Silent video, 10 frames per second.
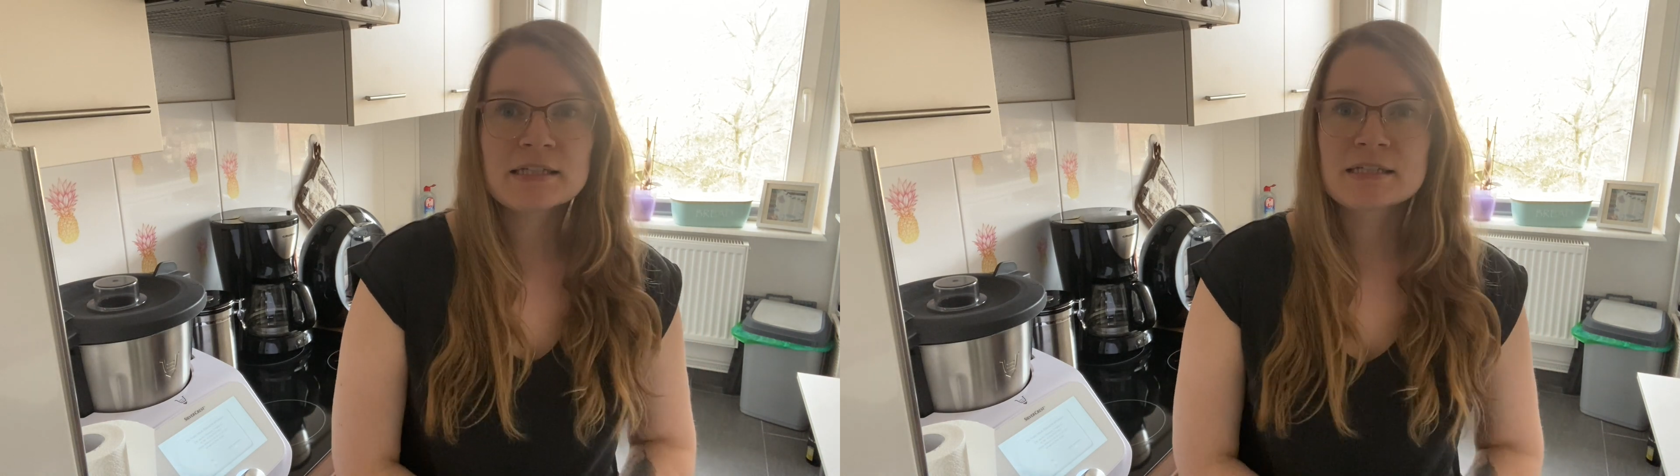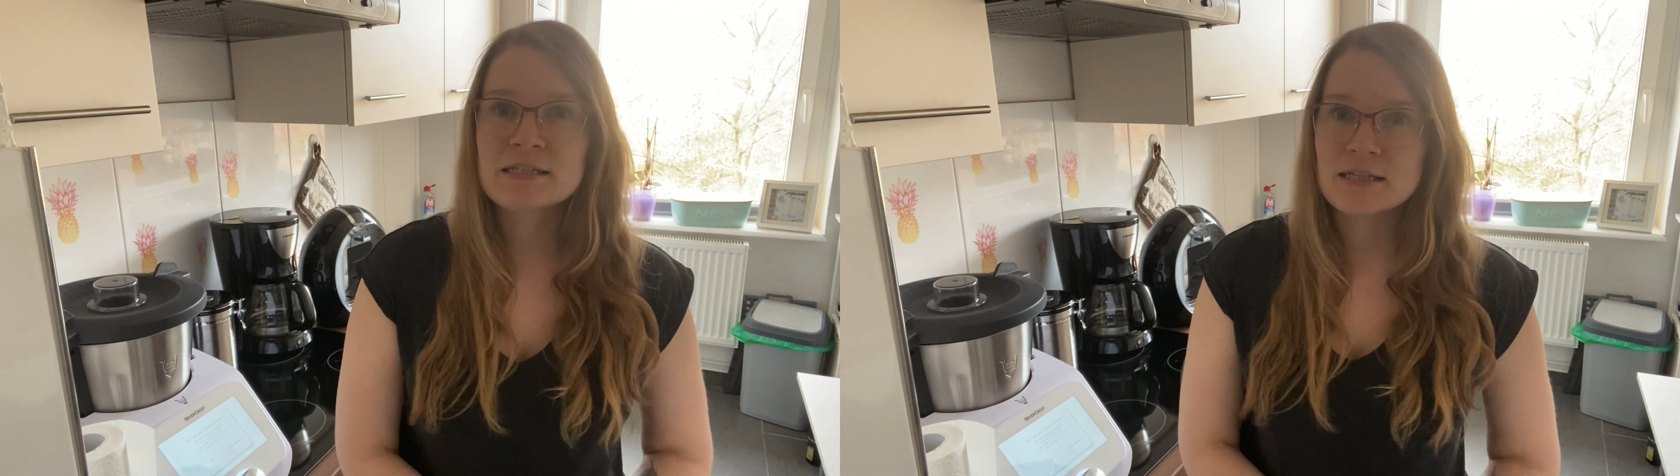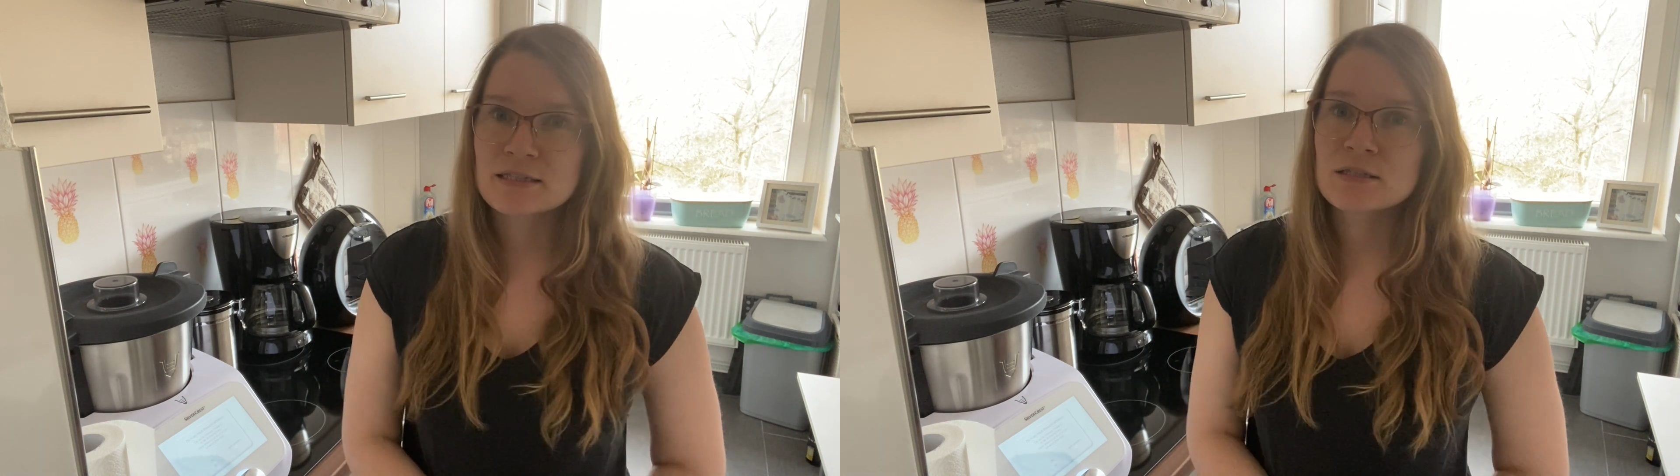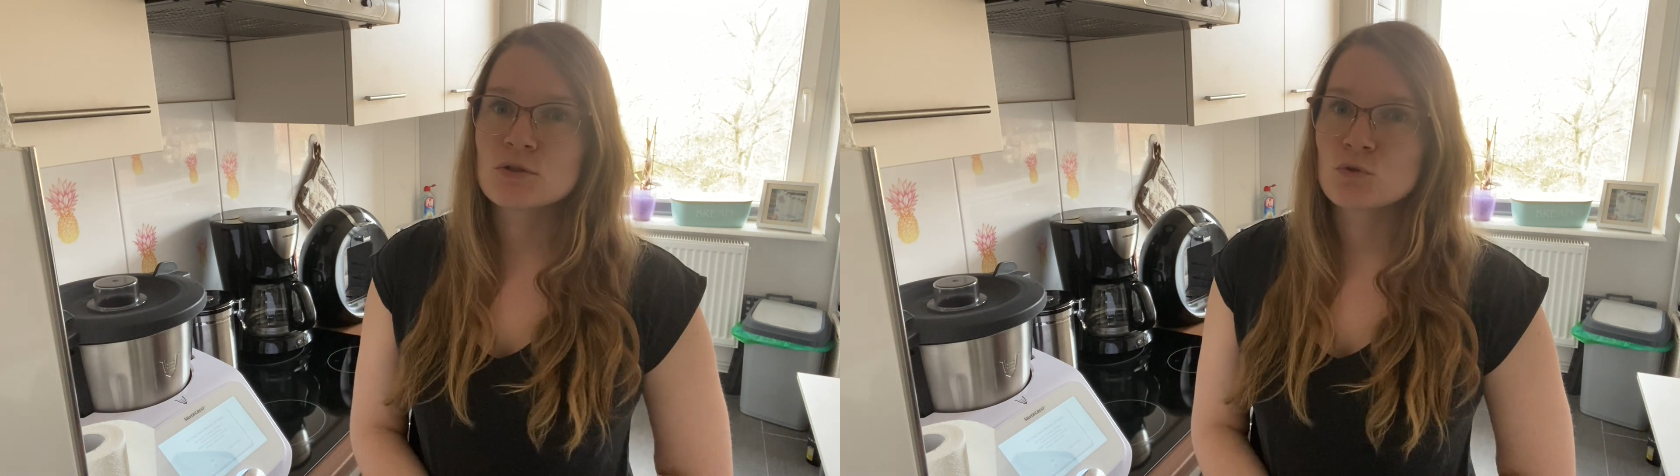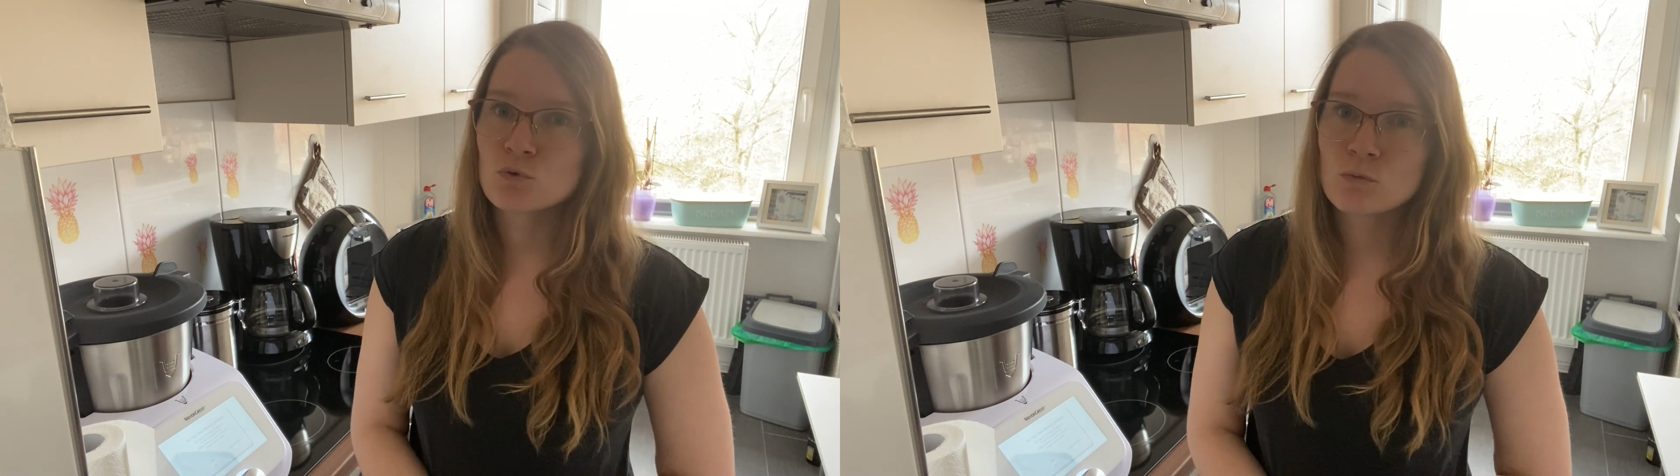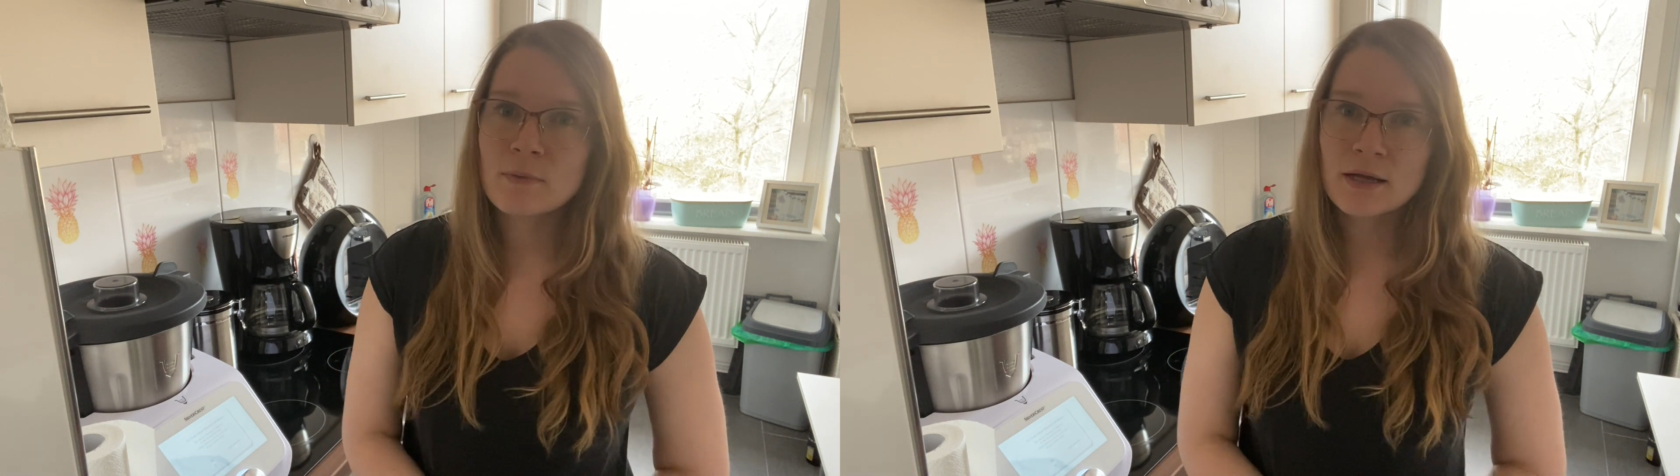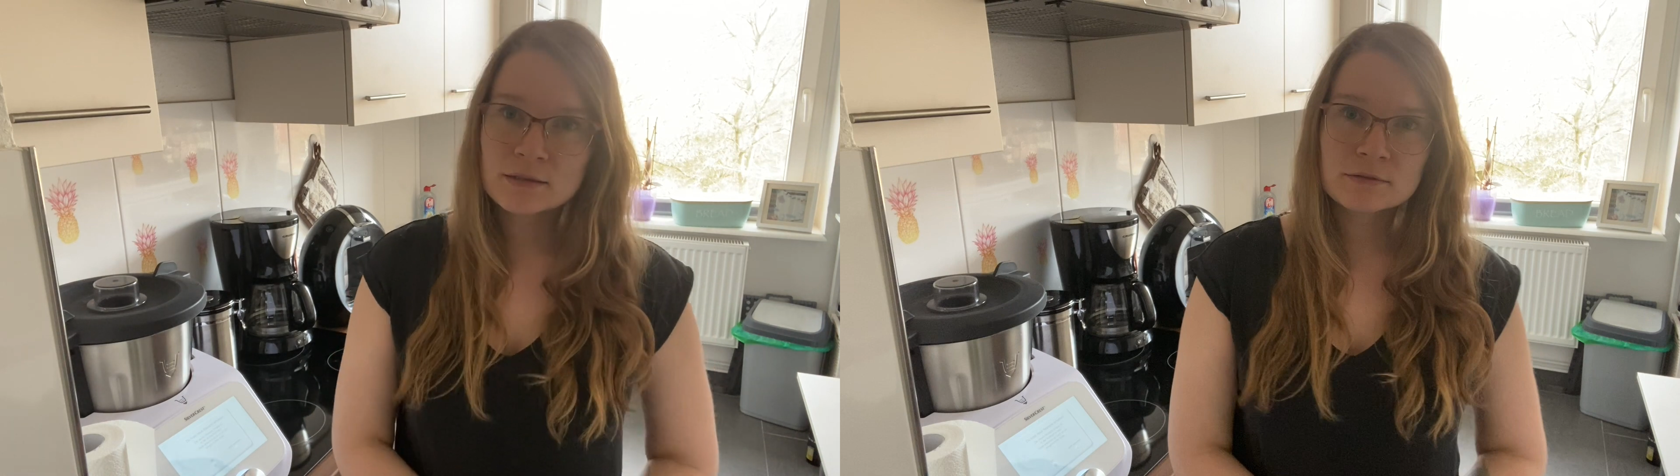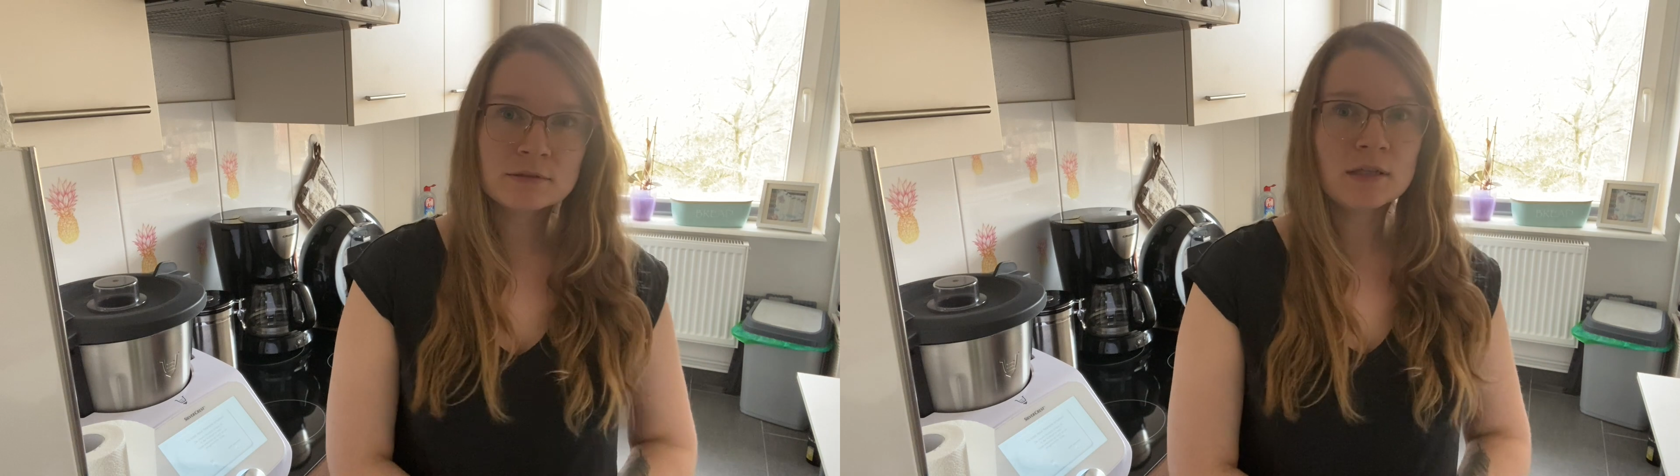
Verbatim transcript: ich das so machen.